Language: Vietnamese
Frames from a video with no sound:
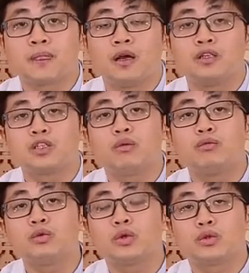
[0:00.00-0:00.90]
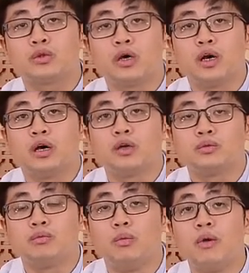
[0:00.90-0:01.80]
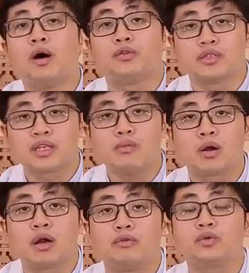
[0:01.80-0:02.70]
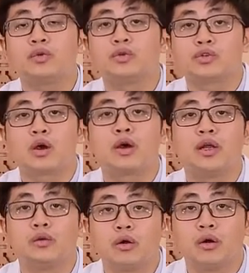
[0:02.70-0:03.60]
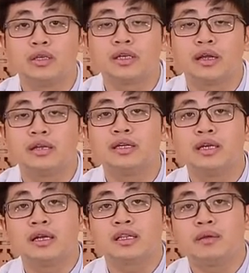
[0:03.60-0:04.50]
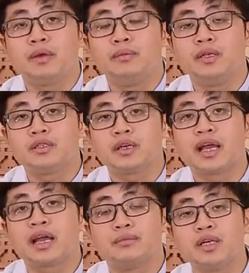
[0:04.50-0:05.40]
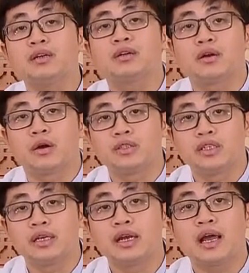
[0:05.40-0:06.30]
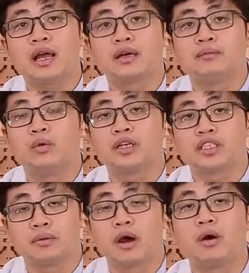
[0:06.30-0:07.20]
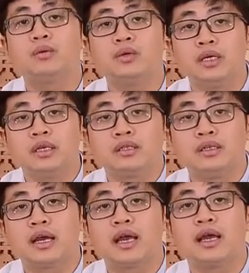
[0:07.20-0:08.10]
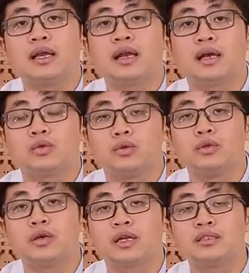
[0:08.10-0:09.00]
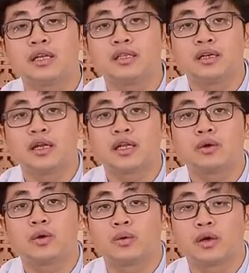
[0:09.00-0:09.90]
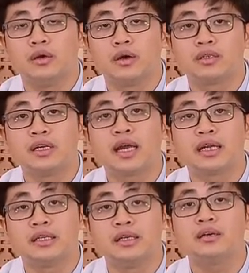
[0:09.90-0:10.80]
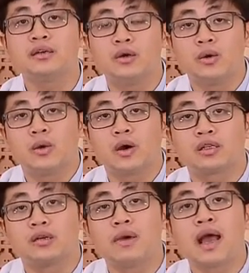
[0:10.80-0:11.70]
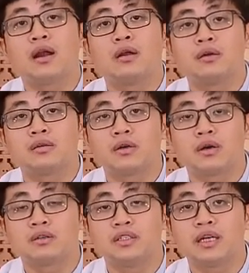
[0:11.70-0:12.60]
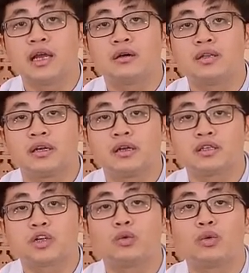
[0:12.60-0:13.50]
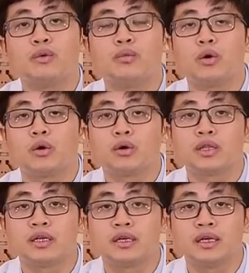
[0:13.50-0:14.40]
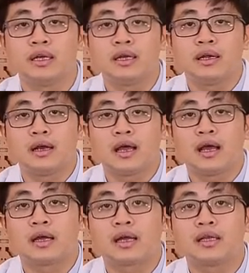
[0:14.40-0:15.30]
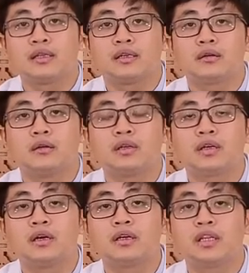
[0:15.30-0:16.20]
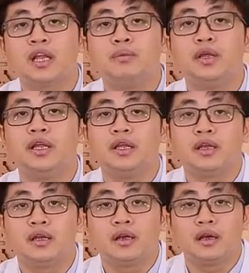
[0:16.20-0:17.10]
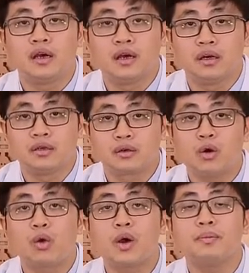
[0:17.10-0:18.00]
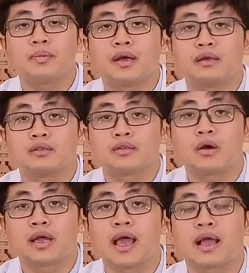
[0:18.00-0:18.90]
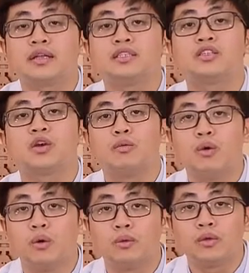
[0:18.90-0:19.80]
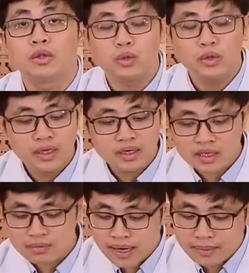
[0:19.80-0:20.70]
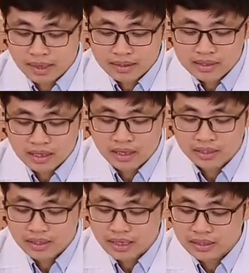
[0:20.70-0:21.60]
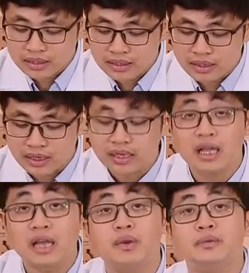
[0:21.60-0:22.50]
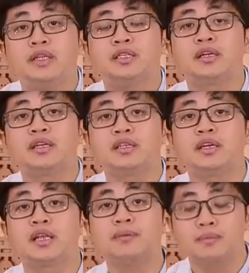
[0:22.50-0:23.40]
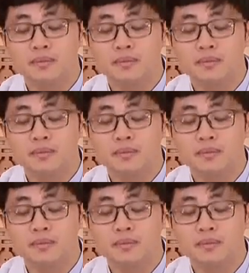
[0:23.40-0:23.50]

ở trong phẫu thuật uh, mổ mở tuyến giáp hoặc là phẫu thuật nội soi đều có những cái tai biến biến chứng hay gặp nhất đó chính là một là chảy máu thứ hai là tổn thương cái dây thần kinh thanh quản quật ngược dẫn đến khản tiếng hoặc cái thứ ba nó đó chính là có thể sau khi mổ có thể là cái có những cơn tê bì uh, co quắp do cái hạ canxi sau mổ tuy nhiên rất may mắn rằng là những cái tỷ lệ tai biến biến chứng này rất là thấp